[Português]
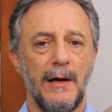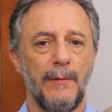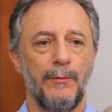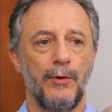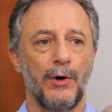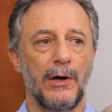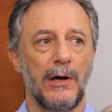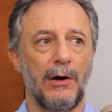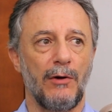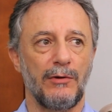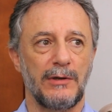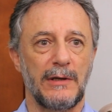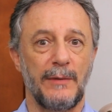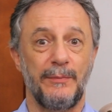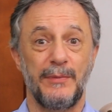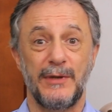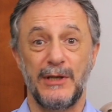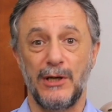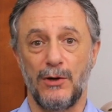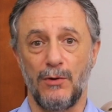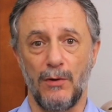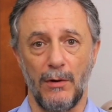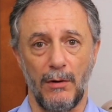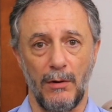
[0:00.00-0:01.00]
por causa
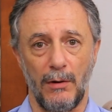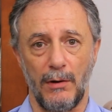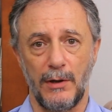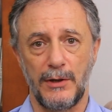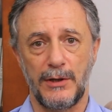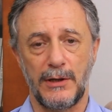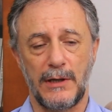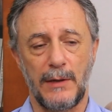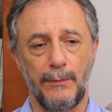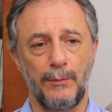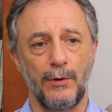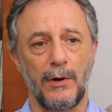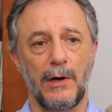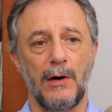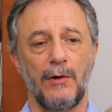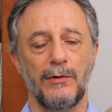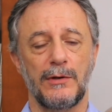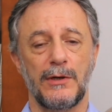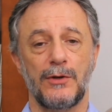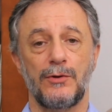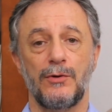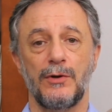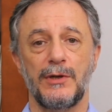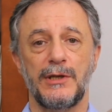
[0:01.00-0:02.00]
psicológica, por
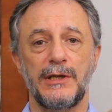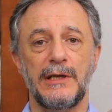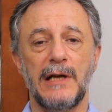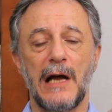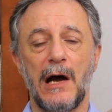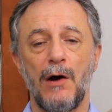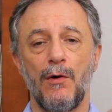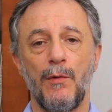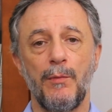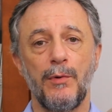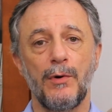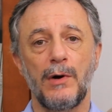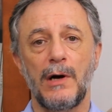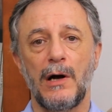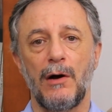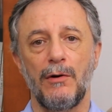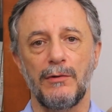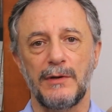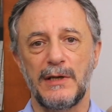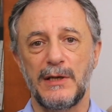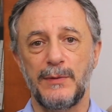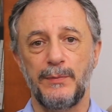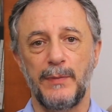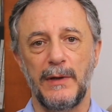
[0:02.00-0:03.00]
causa social ou por
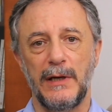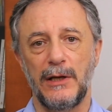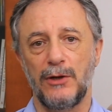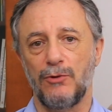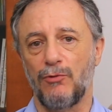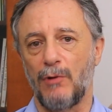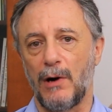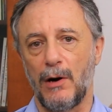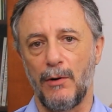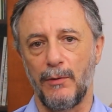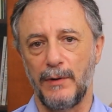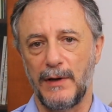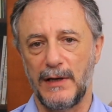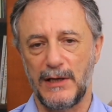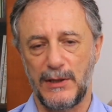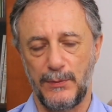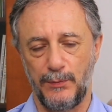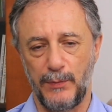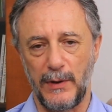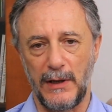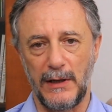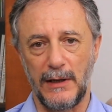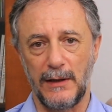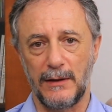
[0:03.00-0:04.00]
causa espiritual e
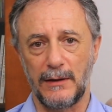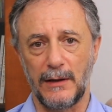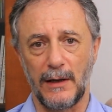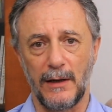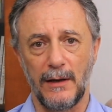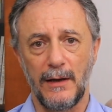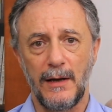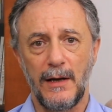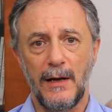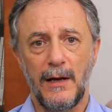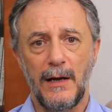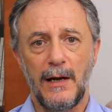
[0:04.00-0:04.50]
espírita.